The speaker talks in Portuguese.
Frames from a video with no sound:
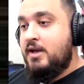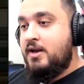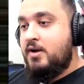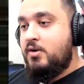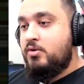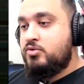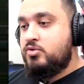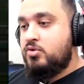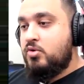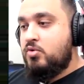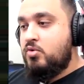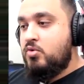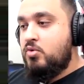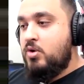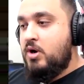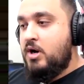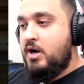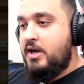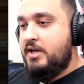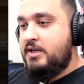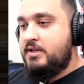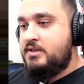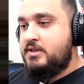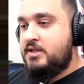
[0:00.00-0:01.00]
Não estou com
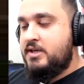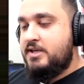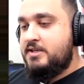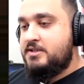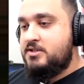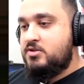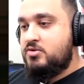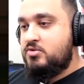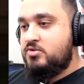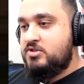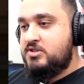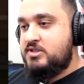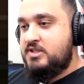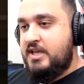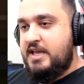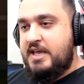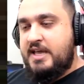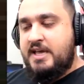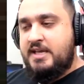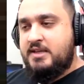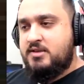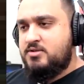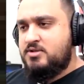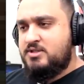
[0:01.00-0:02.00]
RAM em
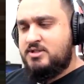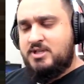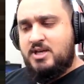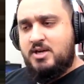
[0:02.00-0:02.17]
3200,